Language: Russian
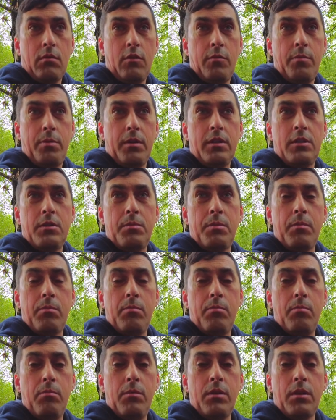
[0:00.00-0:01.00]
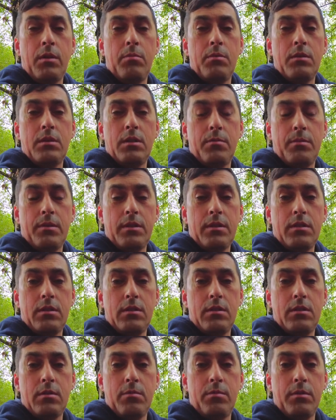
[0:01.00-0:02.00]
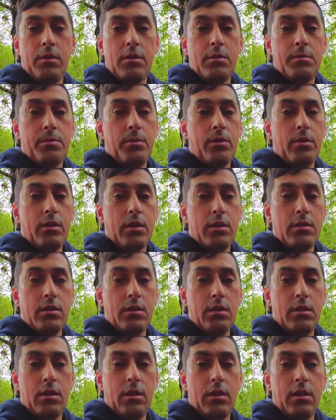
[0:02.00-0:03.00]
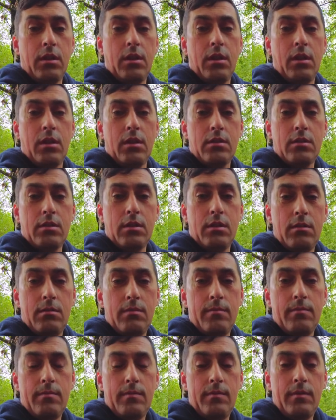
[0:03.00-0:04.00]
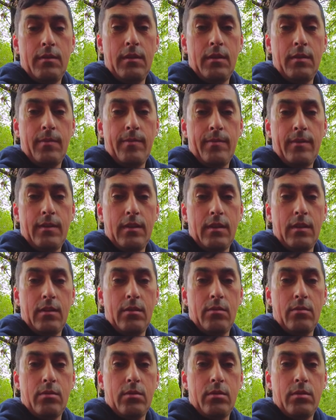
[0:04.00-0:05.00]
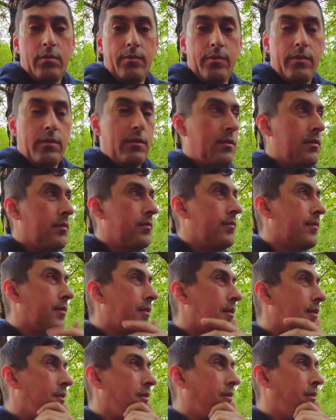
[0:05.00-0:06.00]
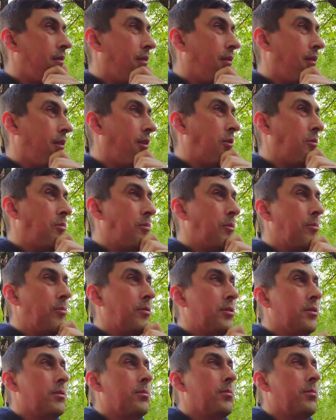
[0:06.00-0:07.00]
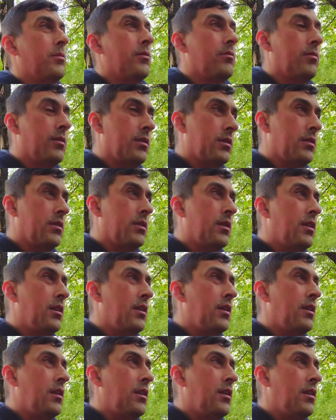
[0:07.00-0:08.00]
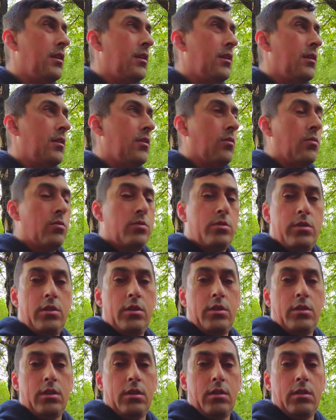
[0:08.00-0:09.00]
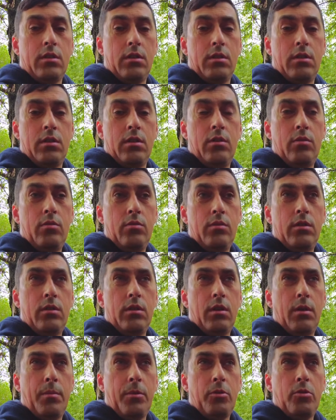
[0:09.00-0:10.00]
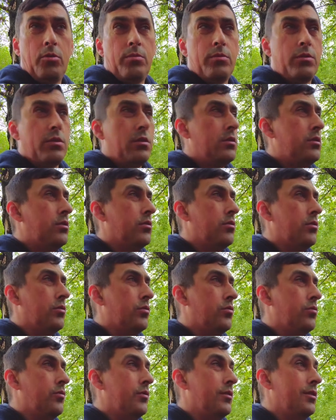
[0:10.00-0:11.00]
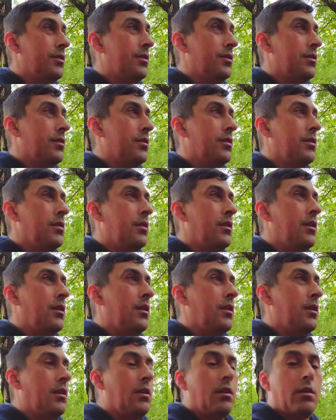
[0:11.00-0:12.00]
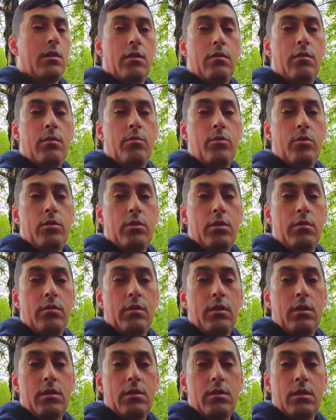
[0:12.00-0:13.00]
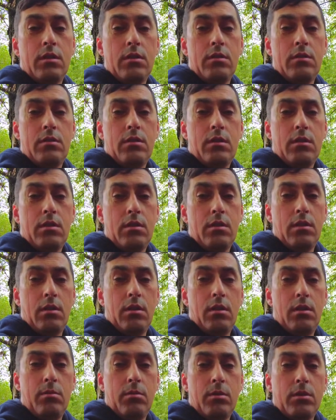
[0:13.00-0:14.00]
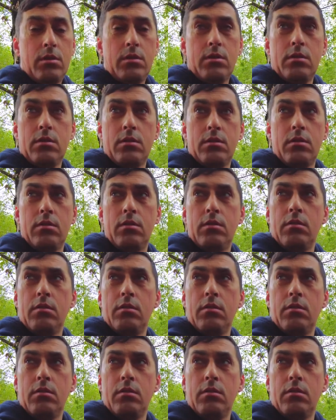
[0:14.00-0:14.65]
в принципе, меры безопасности при эксплуатации данной коляски. Вот. Таким образом вас услышат люди, а потом еще и увидят, когда вы будете двигаться назад, либо же